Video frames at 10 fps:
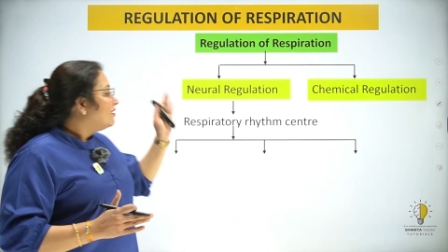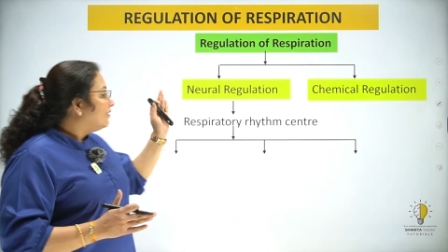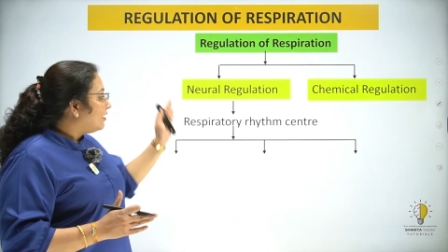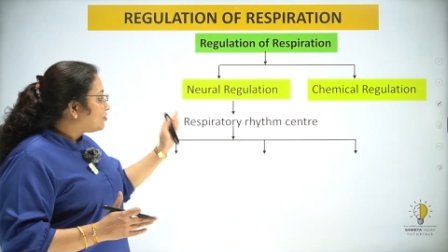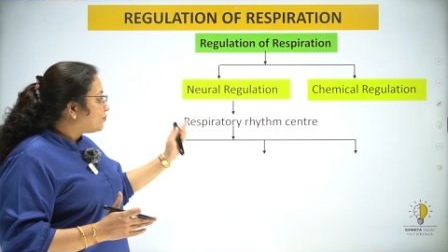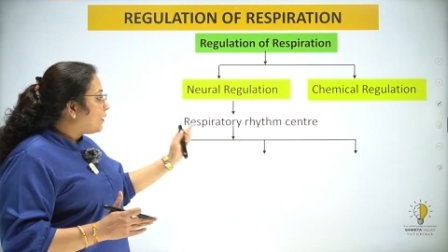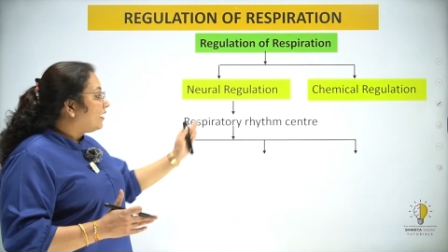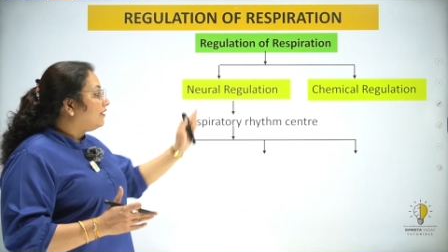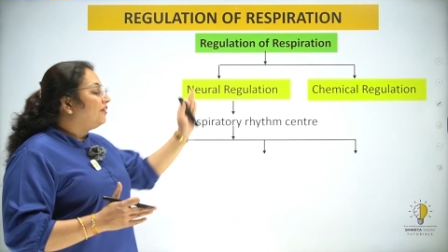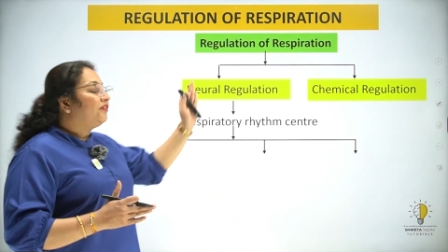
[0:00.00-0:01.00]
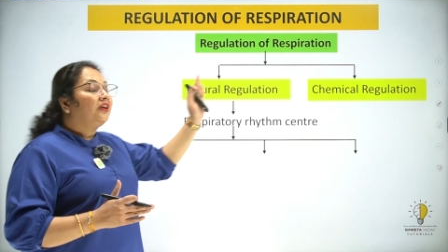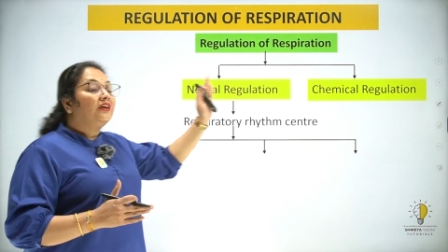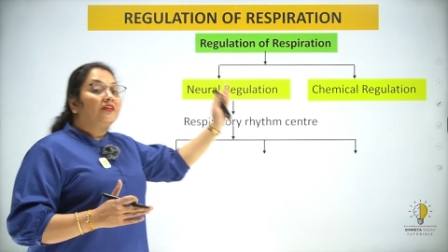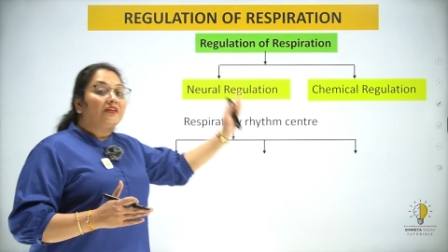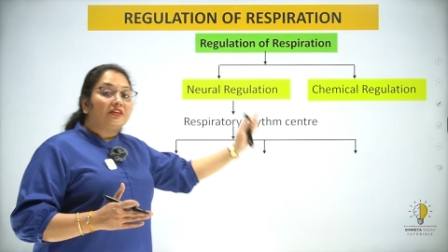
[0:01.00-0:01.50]

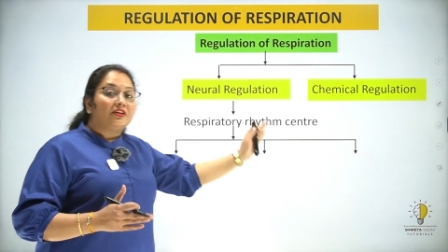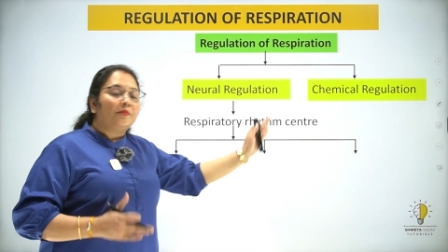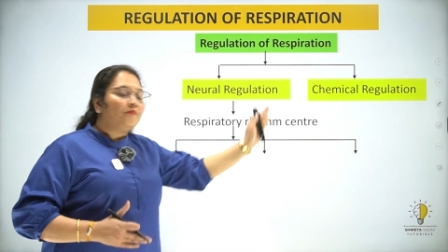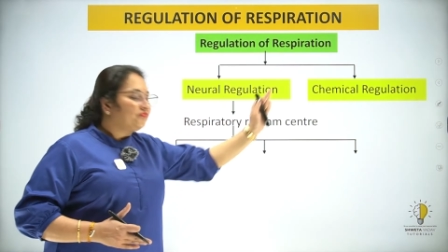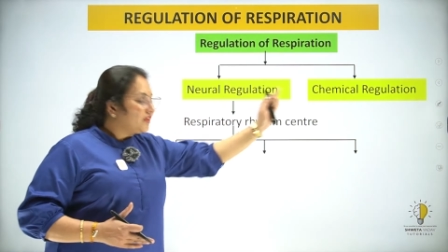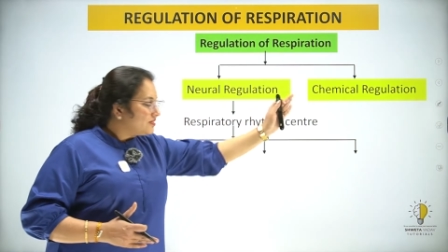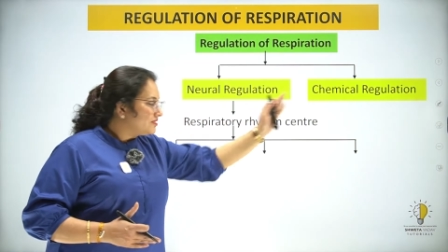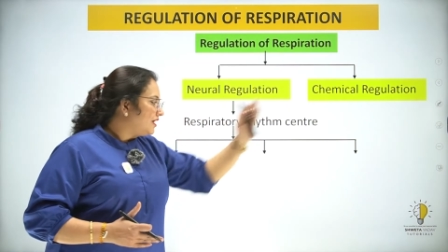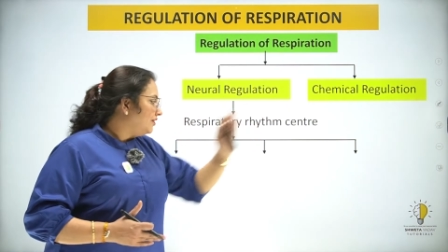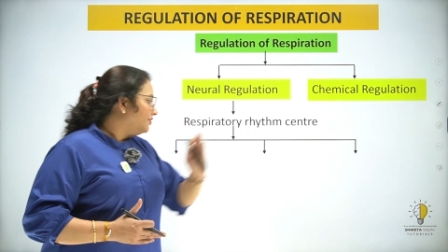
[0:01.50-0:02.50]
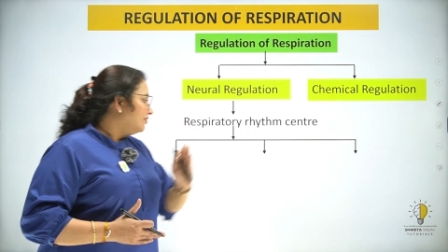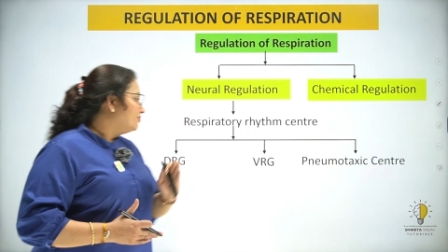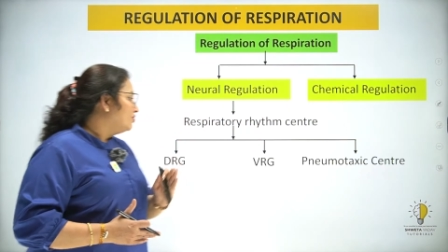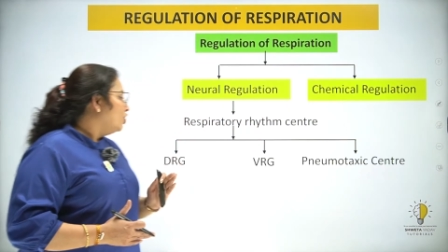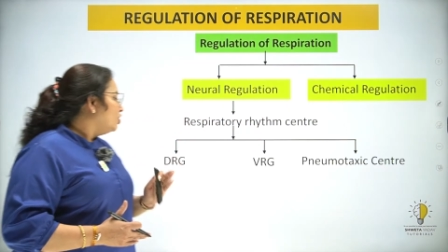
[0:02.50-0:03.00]
रेस्पायरेटरी रिदम
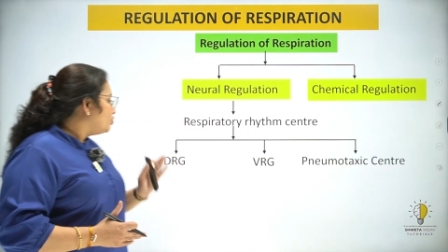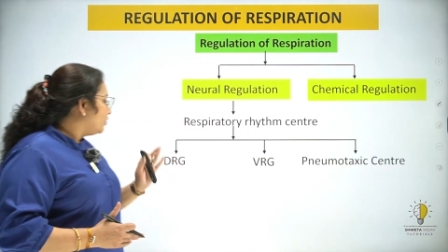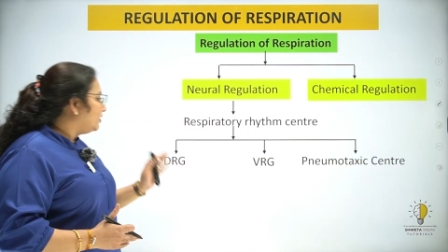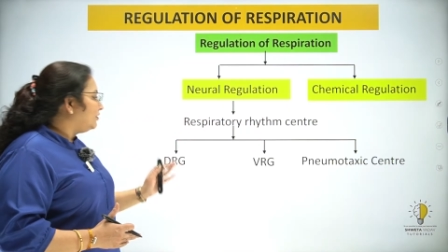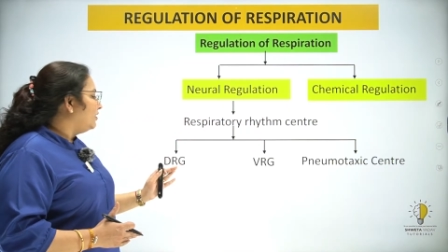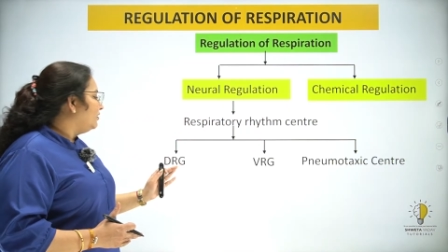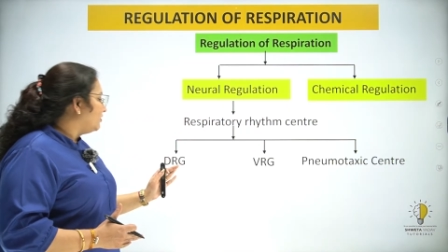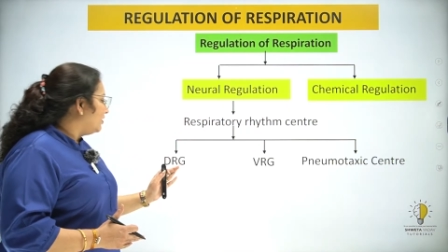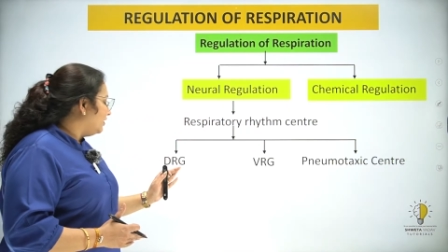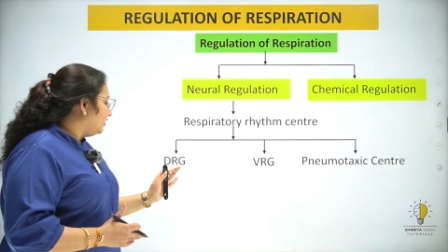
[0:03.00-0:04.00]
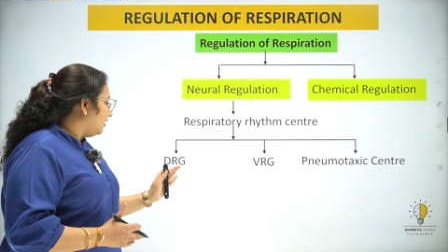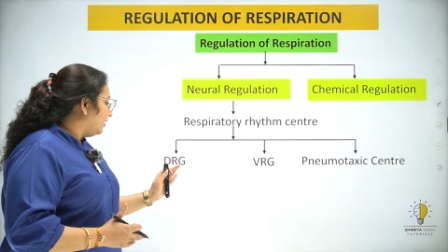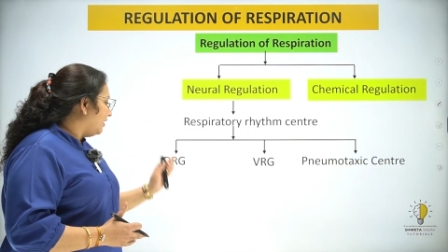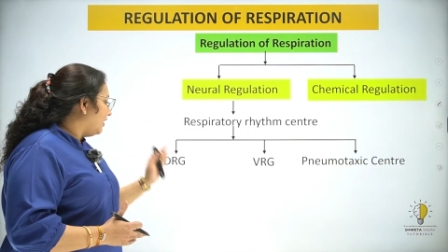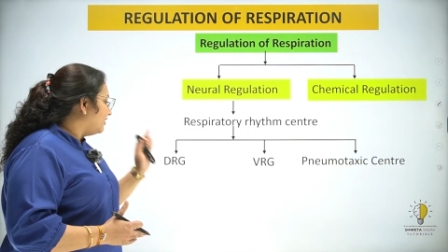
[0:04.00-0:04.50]
सेंटर्स जो कि तीन तरीके
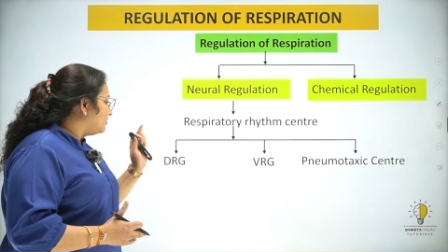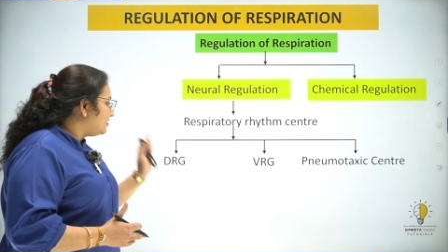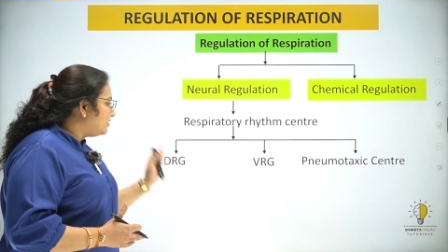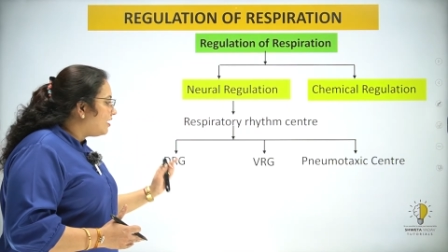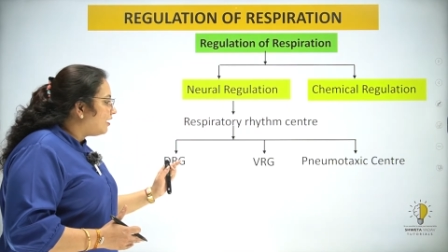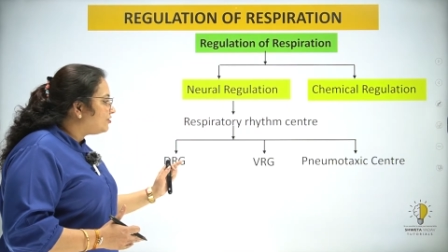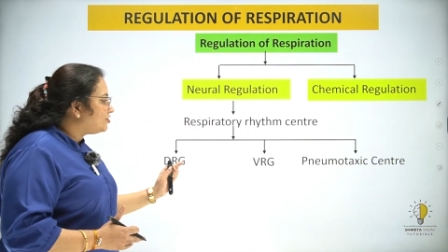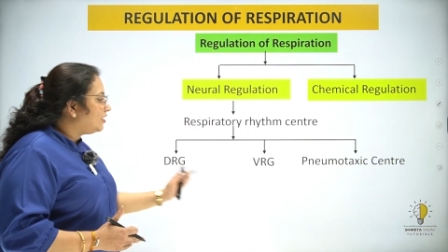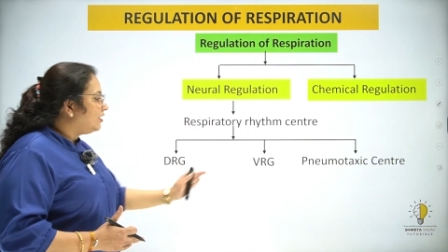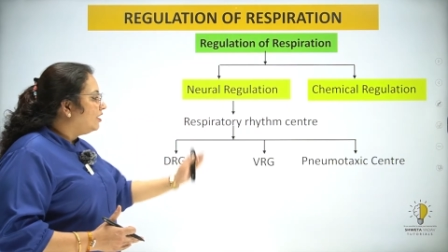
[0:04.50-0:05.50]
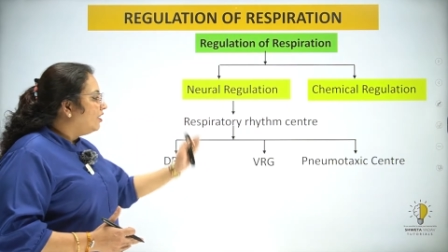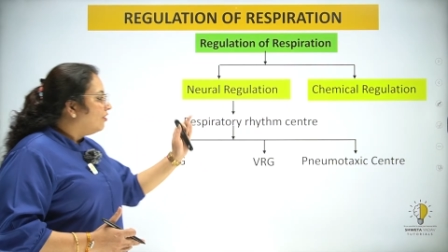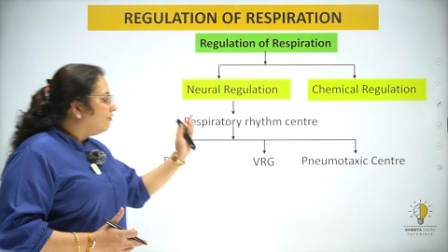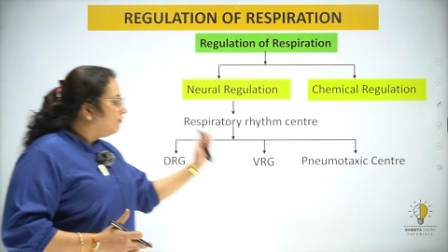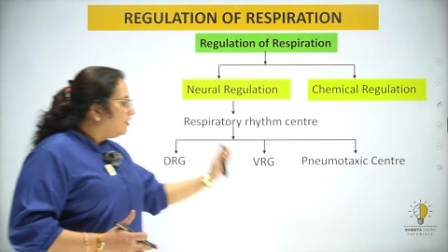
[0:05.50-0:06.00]
के हैं डी आर जी
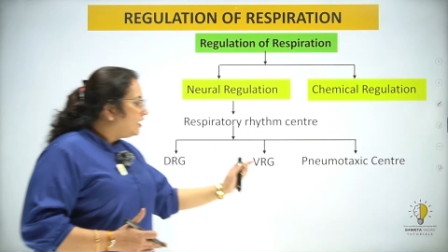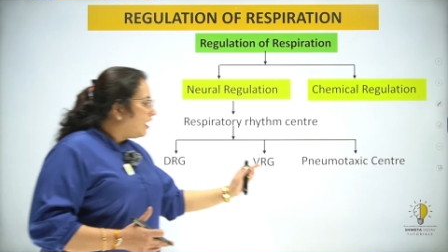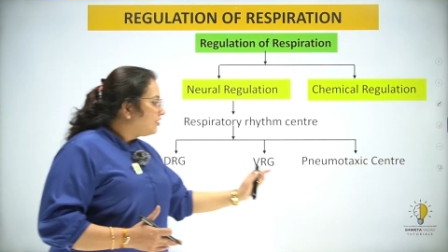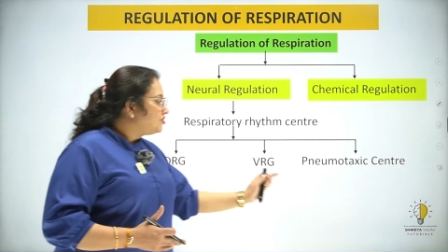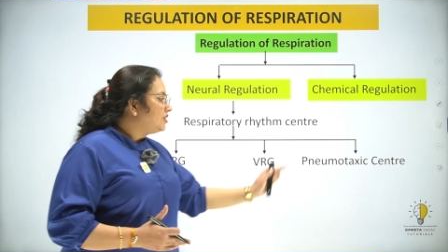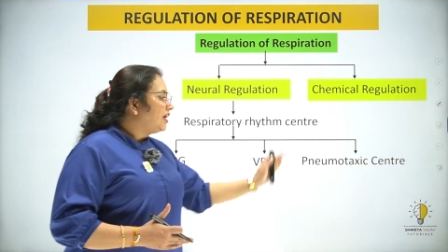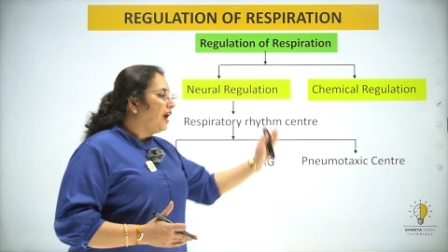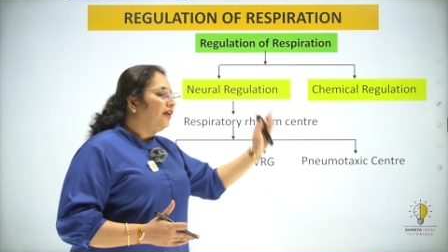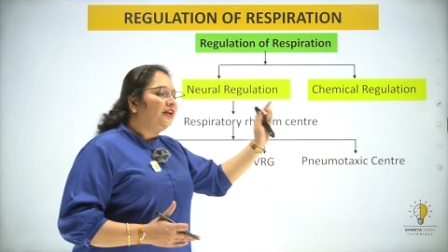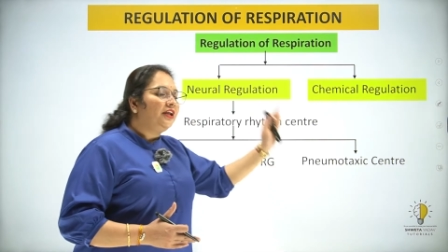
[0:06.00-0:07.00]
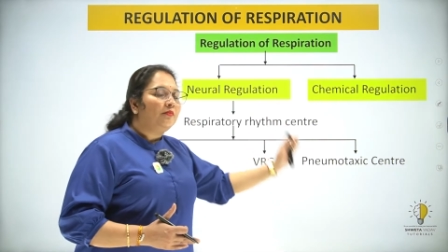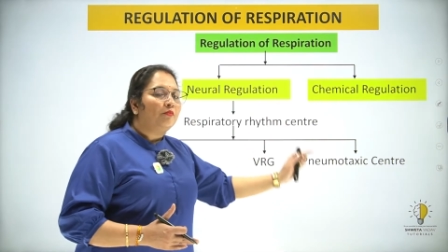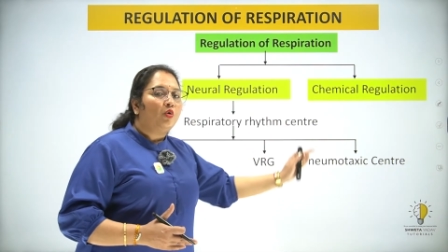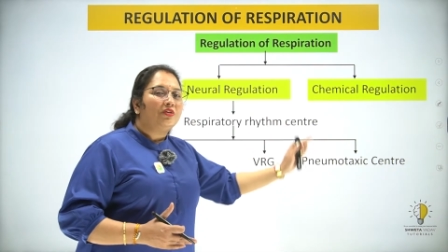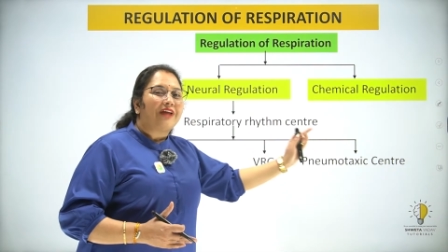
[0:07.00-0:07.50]
वी आर जी एंड
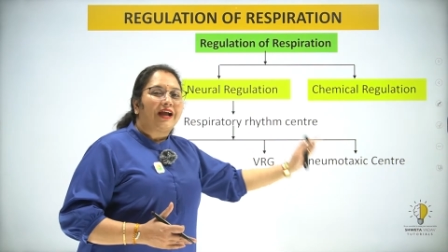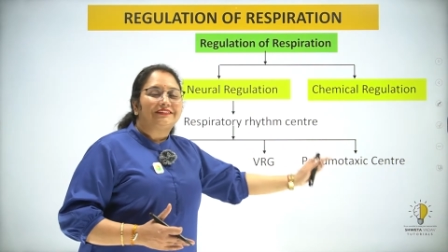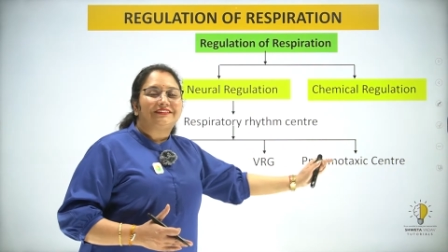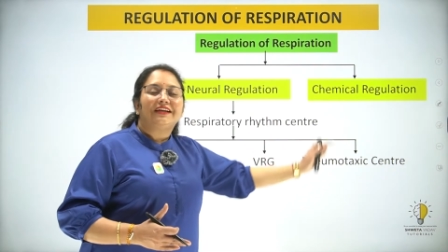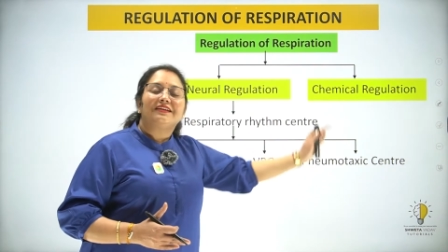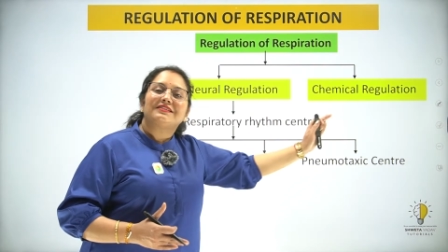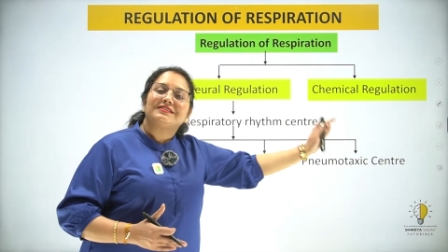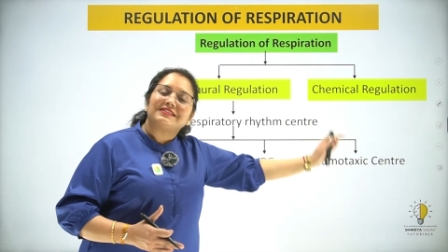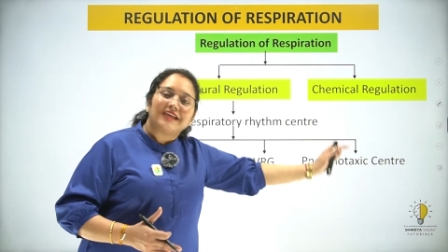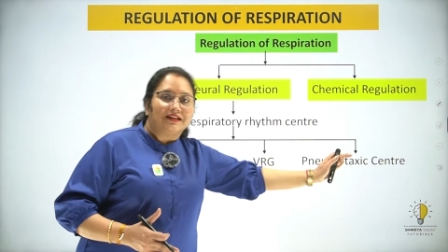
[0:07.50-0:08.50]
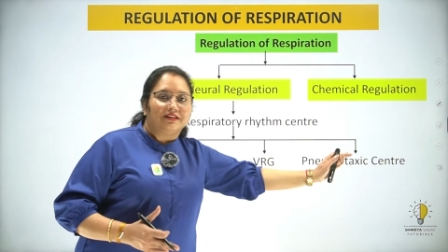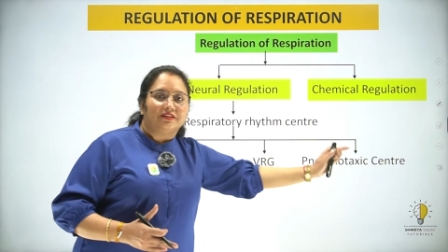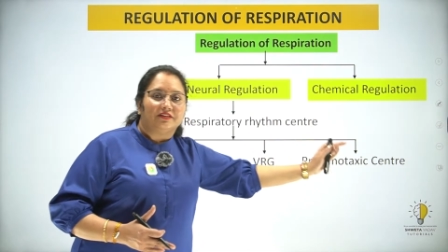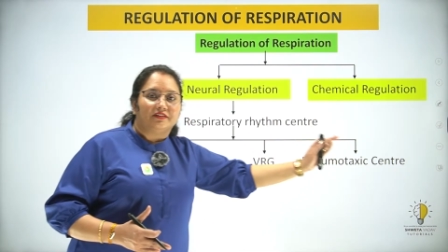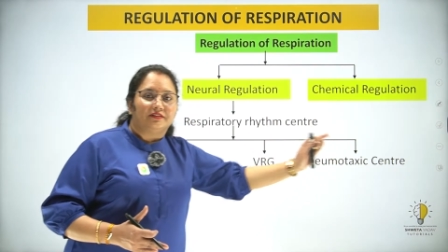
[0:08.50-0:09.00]
नीमोटैक्सिक
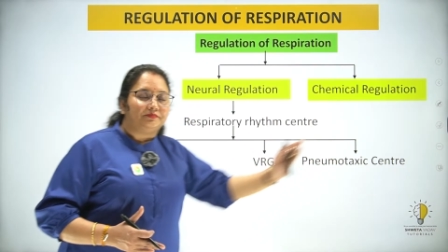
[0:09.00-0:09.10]
सेंटर